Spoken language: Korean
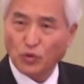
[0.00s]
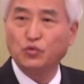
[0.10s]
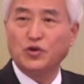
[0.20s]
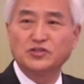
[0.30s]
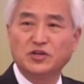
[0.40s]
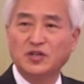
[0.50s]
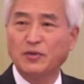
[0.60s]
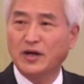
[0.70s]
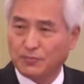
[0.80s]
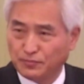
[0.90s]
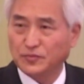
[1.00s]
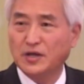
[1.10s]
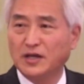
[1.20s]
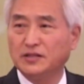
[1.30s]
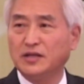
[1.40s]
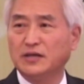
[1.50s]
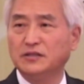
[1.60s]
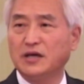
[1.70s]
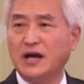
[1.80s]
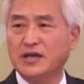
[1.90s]
더 훈련시킨 다음에 내가 내가 내가,
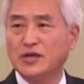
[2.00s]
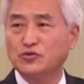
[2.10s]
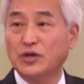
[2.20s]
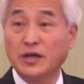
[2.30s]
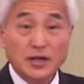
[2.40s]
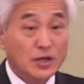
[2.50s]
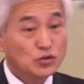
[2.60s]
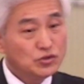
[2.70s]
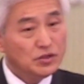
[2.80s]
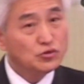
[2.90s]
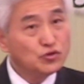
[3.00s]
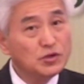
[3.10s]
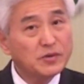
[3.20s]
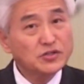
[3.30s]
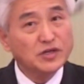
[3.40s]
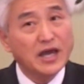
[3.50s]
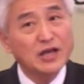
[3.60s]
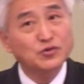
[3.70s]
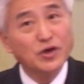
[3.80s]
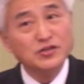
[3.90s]
내가 하게 해줄게. 주님께서
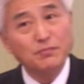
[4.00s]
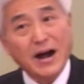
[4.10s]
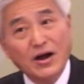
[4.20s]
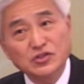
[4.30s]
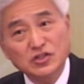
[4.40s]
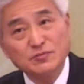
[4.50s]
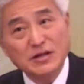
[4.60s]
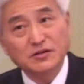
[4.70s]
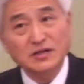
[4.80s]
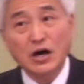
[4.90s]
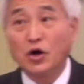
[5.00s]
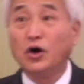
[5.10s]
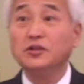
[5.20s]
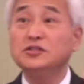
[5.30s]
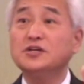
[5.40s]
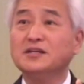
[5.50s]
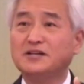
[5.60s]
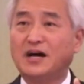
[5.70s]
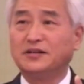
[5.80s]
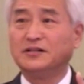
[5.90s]
계속해서 막으시지만 그러나
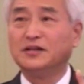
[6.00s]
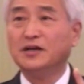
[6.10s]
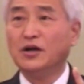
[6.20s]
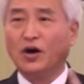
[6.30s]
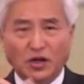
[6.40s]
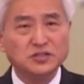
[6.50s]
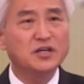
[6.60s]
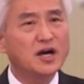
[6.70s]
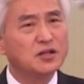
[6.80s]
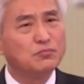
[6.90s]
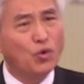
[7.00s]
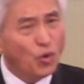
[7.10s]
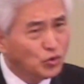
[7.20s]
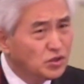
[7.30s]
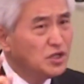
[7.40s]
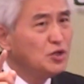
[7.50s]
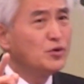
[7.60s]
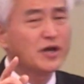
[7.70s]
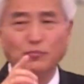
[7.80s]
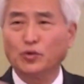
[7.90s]
언젠가는 언젠가는 모든
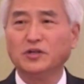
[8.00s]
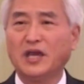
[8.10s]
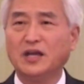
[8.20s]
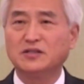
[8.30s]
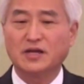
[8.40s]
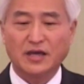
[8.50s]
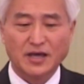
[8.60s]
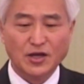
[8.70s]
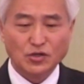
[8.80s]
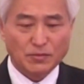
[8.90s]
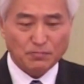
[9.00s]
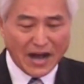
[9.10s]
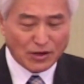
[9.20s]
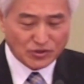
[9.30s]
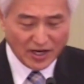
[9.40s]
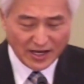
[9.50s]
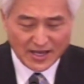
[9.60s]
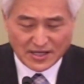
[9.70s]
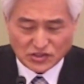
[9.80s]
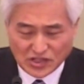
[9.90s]
인류에게 모든 개인들에게
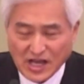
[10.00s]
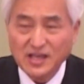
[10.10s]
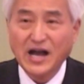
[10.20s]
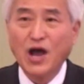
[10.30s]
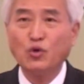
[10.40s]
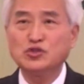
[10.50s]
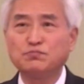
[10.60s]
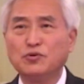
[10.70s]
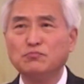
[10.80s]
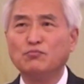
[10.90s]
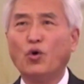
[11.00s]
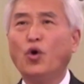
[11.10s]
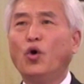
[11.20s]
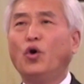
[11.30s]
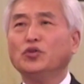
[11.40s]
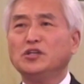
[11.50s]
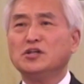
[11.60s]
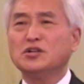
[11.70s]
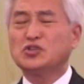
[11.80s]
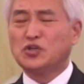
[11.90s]
마귀가 자기가 하고 싶은 모든
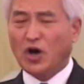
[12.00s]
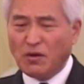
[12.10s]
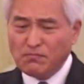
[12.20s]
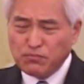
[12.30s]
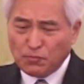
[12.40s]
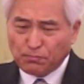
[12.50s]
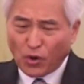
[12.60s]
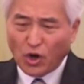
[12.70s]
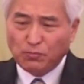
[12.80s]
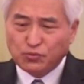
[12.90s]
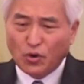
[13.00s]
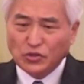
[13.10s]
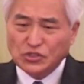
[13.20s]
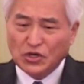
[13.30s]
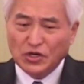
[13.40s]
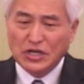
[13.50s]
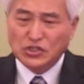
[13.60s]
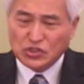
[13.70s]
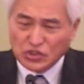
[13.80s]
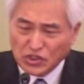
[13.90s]
일을 전부 퍼부어서
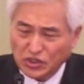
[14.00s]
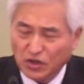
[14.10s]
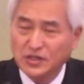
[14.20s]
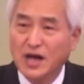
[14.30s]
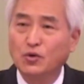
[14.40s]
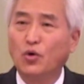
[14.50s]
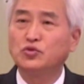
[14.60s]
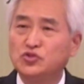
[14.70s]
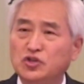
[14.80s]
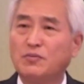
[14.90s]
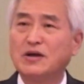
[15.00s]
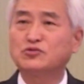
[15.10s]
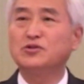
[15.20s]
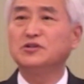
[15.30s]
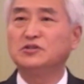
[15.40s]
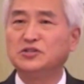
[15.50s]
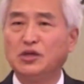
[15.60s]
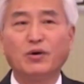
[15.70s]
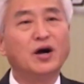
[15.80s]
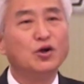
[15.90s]
시련하고 시험할 수 있는 그
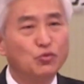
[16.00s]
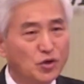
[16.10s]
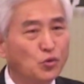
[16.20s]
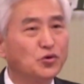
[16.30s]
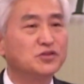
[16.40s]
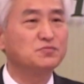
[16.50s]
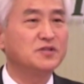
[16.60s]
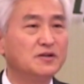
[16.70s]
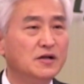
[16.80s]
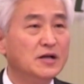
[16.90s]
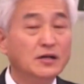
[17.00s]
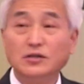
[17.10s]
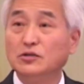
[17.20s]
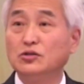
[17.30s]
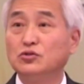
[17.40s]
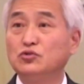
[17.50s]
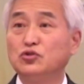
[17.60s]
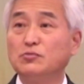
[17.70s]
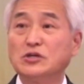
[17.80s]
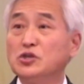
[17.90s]
기회가 우리에게 오는 것입니다.
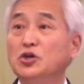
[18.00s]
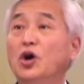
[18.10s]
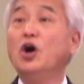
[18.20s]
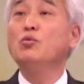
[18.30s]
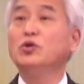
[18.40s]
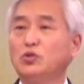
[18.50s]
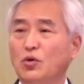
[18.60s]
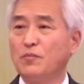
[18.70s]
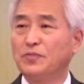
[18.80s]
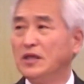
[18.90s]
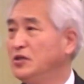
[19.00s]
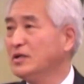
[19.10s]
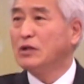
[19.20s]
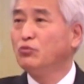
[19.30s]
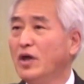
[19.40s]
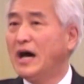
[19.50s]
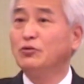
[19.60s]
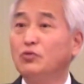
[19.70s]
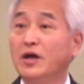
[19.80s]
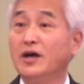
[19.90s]
주님께서 영원토록 이건 안 돼,
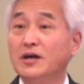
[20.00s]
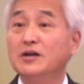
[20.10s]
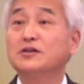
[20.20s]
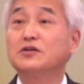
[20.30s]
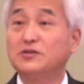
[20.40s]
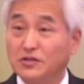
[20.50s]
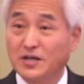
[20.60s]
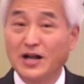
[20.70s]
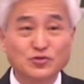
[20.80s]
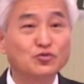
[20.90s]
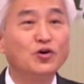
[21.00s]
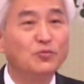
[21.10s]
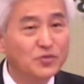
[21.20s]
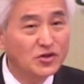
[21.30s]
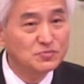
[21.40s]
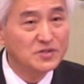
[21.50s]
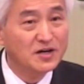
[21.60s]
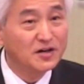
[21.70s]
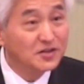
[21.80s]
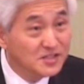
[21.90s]
안 돼. 그렇게 할 수가 없는 것입니다.
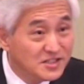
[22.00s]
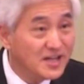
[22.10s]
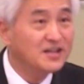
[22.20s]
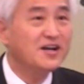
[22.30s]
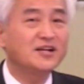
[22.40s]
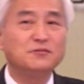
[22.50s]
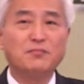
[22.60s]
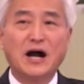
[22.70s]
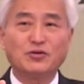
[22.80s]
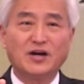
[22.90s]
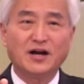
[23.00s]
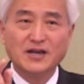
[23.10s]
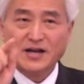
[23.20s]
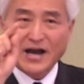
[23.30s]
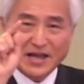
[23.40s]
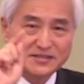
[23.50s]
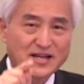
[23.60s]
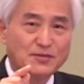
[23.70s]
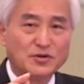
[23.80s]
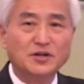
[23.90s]
언젠가는 마귀가 한
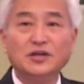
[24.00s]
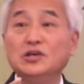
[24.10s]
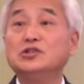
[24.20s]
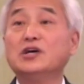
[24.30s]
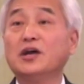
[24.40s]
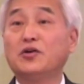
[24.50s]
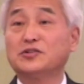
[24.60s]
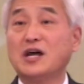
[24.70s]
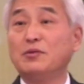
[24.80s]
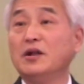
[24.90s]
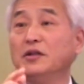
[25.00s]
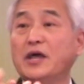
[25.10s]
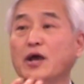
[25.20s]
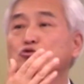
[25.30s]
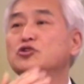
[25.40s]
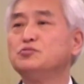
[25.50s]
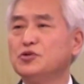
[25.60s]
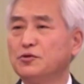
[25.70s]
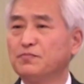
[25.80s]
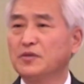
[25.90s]
사람을 이제 그 사람을 내게
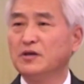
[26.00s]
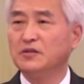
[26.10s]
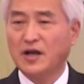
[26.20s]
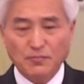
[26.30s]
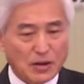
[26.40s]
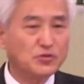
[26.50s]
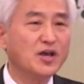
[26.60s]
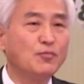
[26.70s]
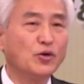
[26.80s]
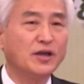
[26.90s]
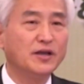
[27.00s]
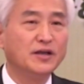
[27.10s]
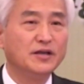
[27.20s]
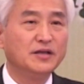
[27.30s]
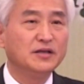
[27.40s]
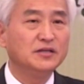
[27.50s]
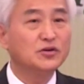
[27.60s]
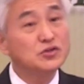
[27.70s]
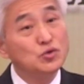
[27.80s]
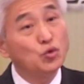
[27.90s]
주십시오. 내가 마음대로 해보게.
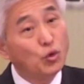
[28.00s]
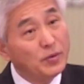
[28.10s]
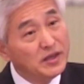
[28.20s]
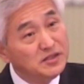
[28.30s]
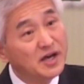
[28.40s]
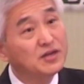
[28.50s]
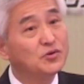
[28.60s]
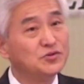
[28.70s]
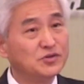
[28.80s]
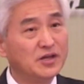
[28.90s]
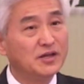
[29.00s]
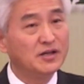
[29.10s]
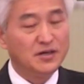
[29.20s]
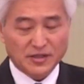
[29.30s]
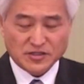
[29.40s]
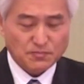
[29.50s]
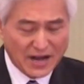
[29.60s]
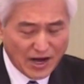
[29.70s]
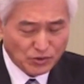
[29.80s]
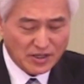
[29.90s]
이것이 욥의 이야기거든요. 이게. 그래서
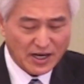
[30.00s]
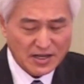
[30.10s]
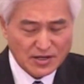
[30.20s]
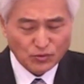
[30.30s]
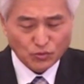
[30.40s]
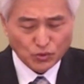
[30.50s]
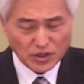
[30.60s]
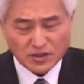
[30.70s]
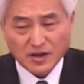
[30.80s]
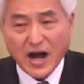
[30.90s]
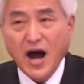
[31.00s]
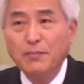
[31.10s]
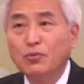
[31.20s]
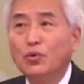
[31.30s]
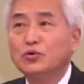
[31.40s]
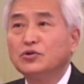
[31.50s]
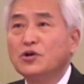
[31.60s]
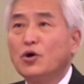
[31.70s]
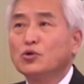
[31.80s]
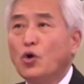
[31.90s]
마귀가 우리를
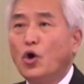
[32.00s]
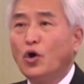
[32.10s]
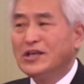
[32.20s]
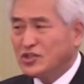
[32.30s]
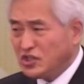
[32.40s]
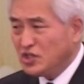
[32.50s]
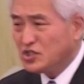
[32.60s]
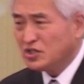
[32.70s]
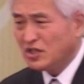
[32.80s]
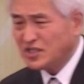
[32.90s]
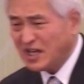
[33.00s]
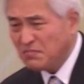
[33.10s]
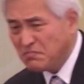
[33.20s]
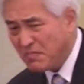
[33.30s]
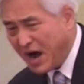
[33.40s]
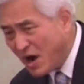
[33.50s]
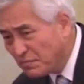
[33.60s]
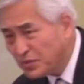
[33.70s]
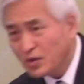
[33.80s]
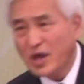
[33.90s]
까부르려고 키질을 자기
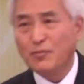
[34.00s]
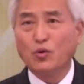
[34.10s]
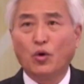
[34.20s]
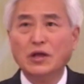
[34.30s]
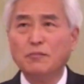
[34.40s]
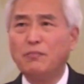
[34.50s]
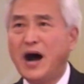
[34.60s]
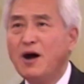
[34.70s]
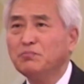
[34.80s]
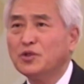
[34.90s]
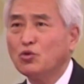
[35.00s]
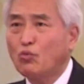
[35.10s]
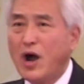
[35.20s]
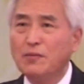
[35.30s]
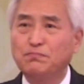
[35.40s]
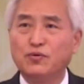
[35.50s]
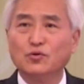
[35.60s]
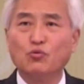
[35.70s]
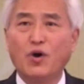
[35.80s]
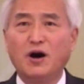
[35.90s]
마음대로 해보고 마음대로
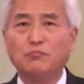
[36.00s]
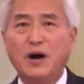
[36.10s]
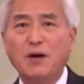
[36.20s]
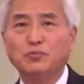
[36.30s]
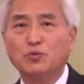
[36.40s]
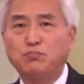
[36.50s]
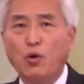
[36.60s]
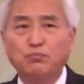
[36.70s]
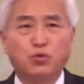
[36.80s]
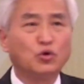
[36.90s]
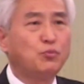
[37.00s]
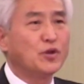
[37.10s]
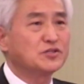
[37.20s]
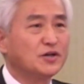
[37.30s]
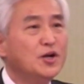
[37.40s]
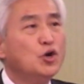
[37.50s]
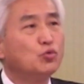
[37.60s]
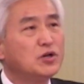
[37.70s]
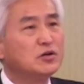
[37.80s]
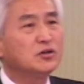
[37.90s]
광풍과 마음대로 폭풍을 보내서 우리를